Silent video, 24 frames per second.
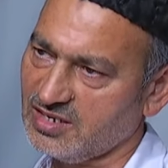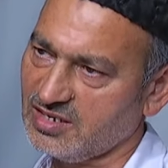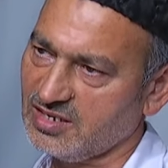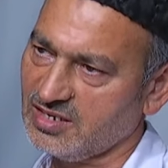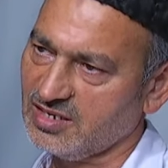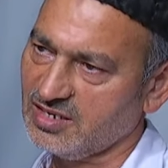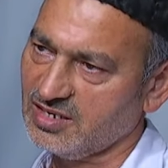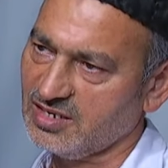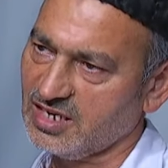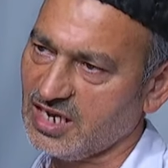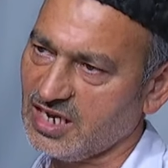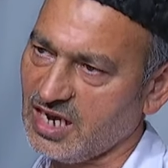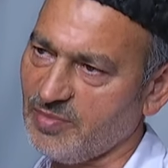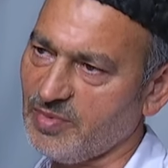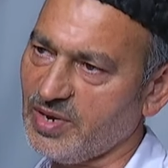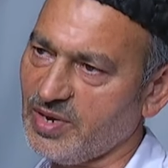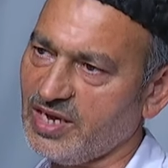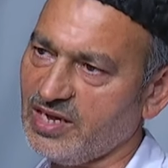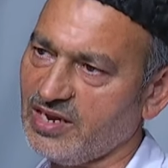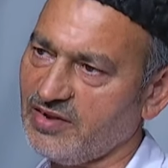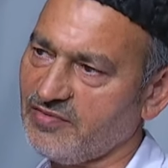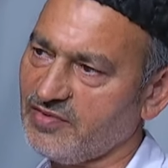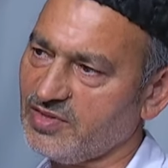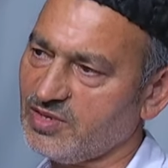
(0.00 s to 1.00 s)
Hı hı. Ama
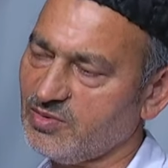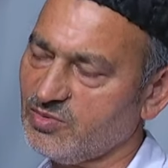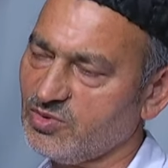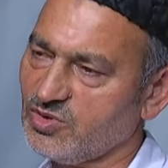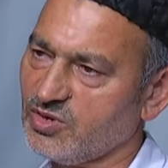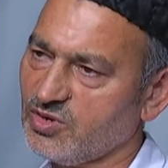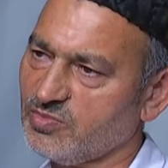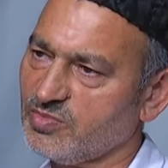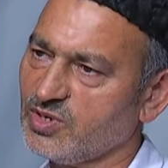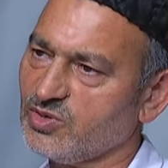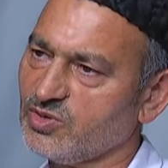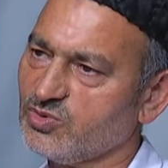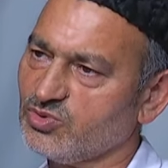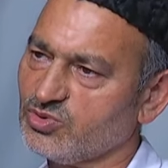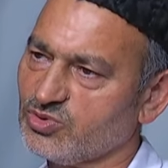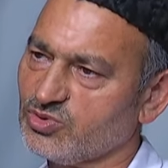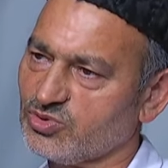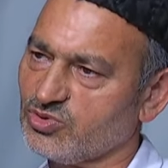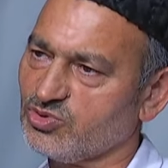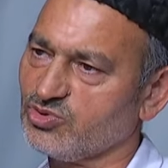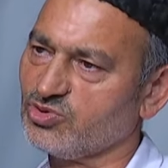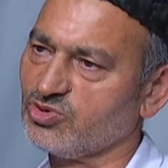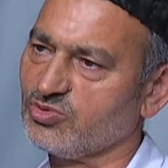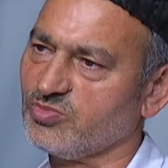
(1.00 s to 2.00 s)
eğer efendim yok beni
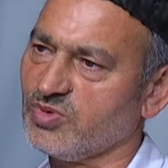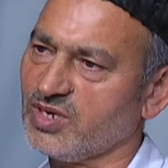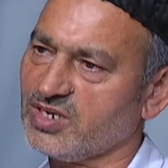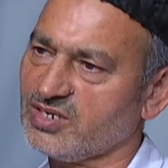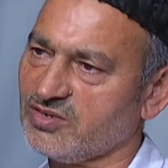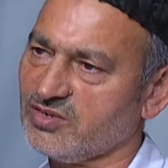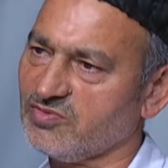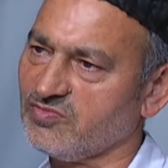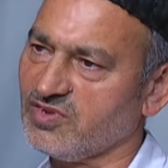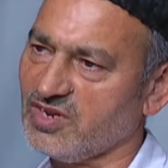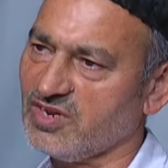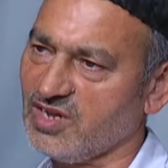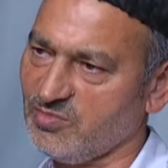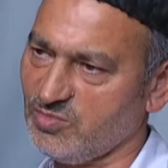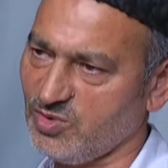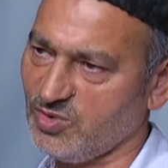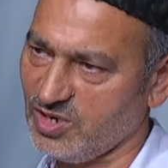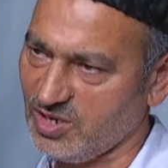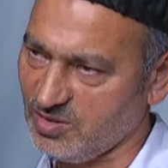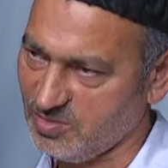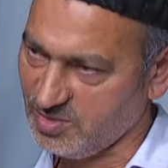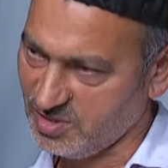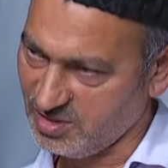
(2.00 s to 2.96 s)
küçük düşürmek için falan böyle